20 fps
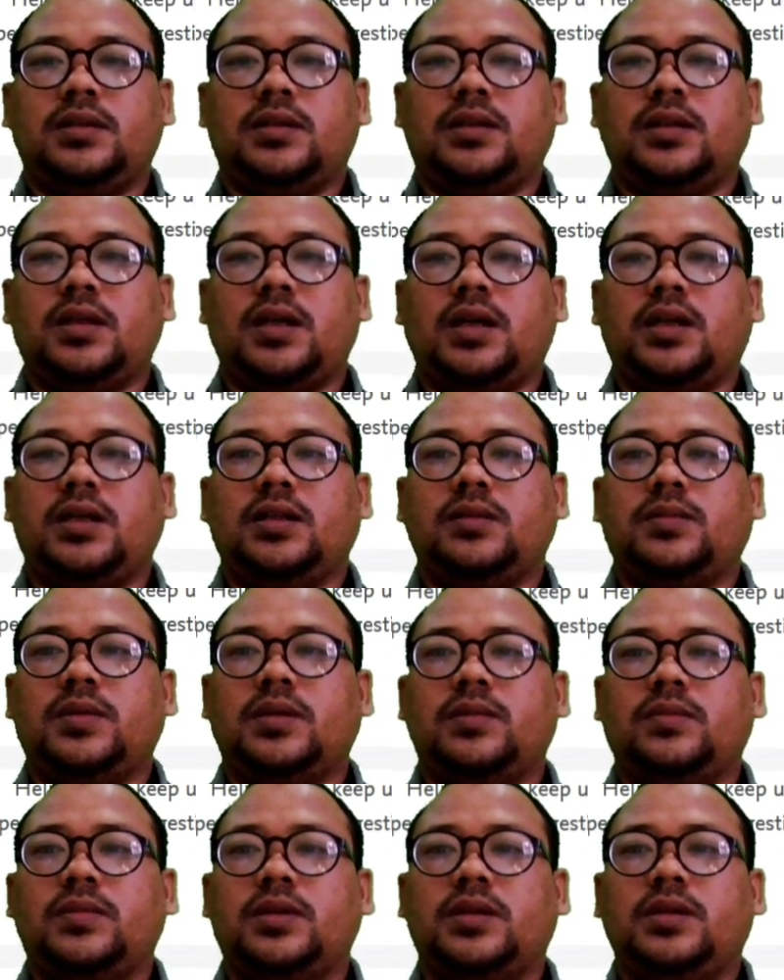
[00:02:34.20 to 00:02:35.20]
Nah, ini
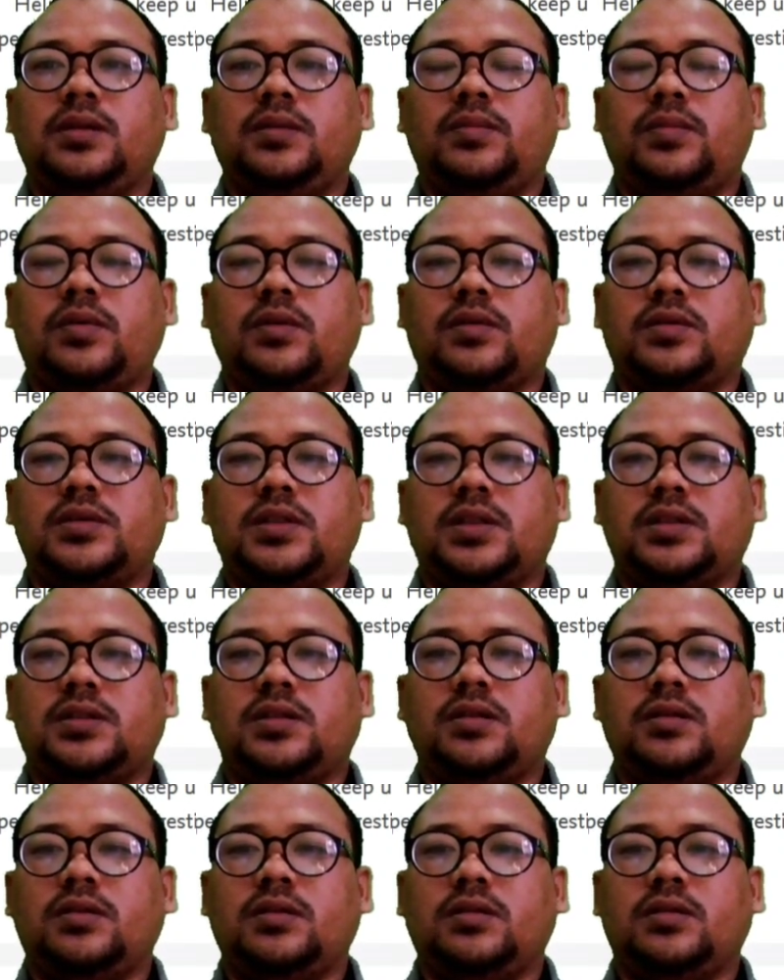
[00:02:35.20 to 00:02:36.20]
teman-teman proses
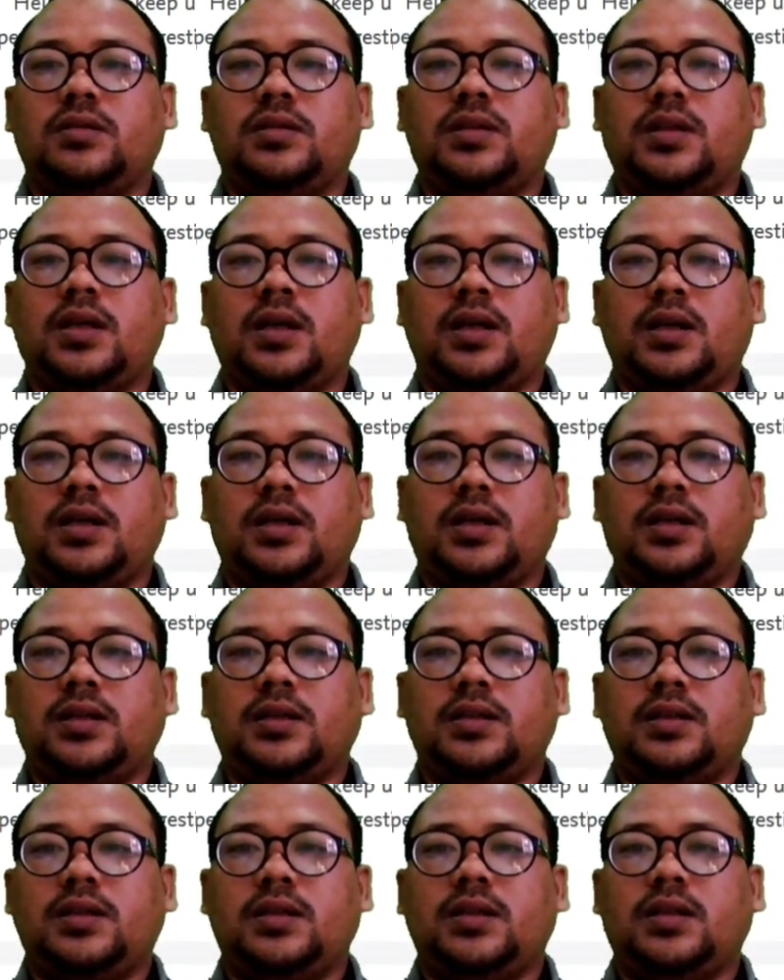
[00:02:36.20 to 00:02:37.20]
downloadnya ya,
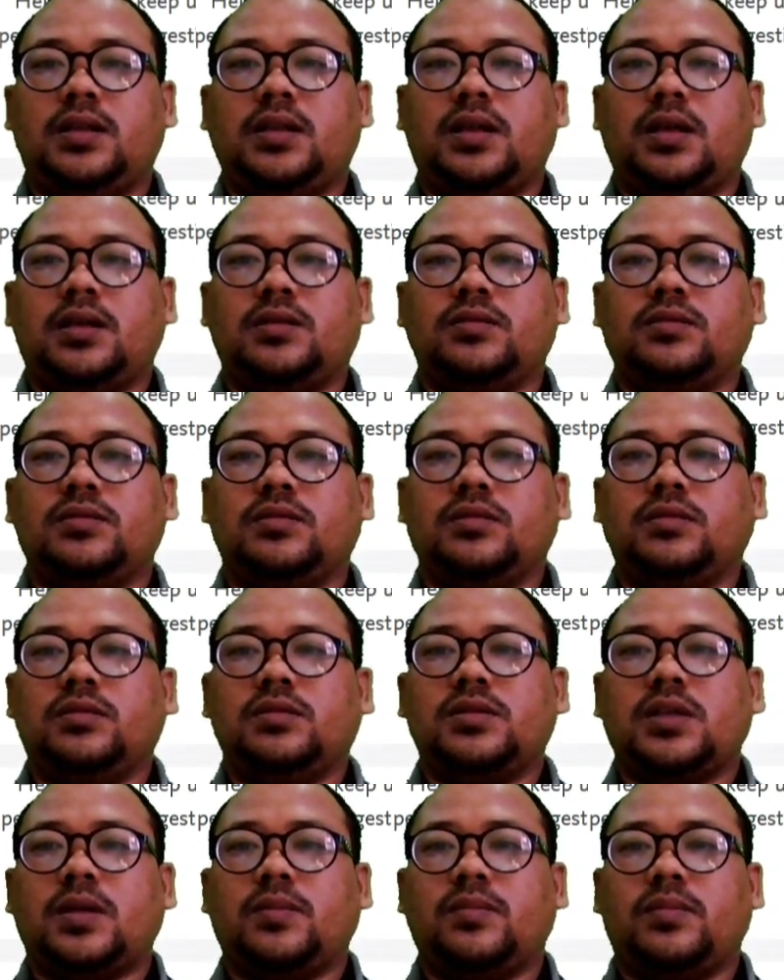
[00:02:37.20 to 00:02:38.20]
kita tunggu
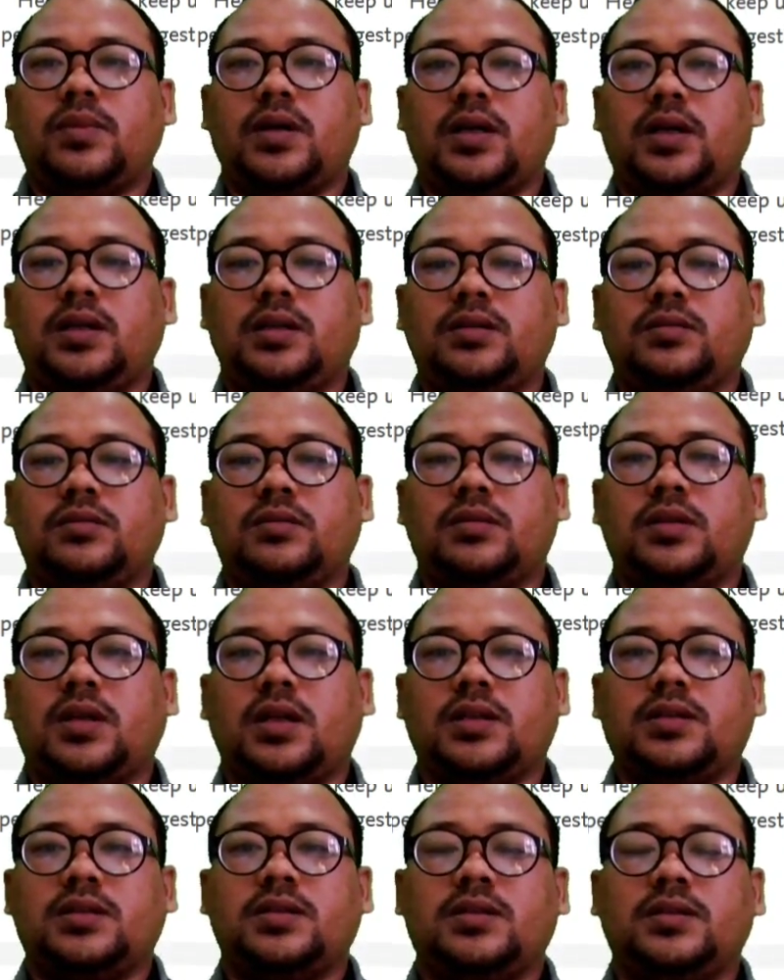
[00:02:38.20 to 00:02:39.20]
sampai
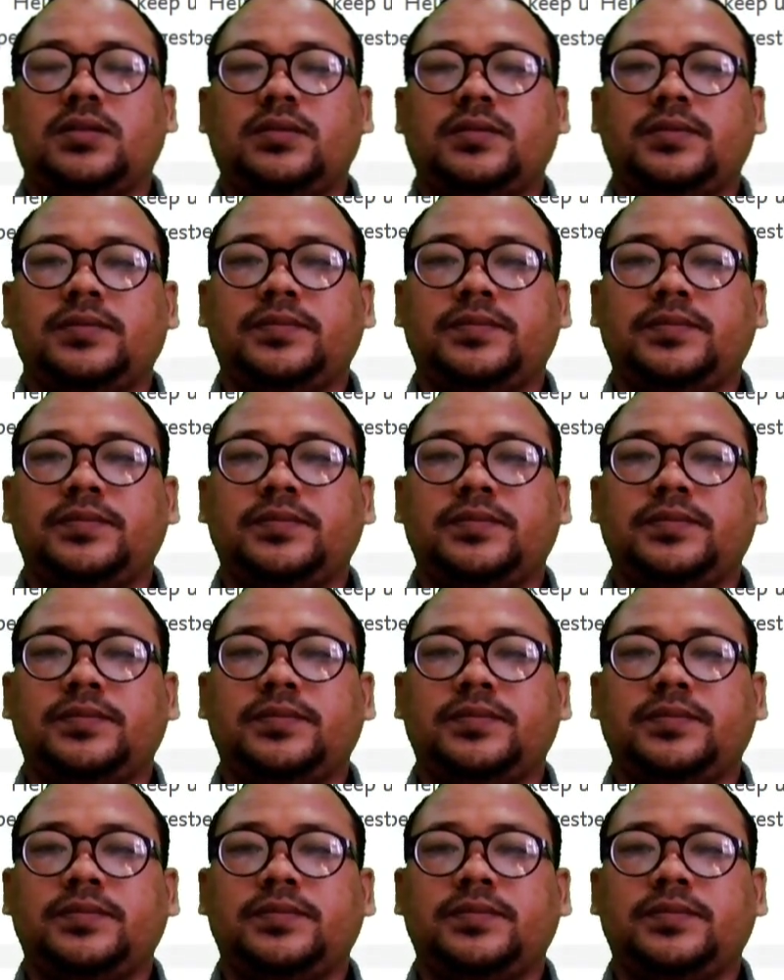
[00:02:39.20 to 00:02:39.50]
tuntas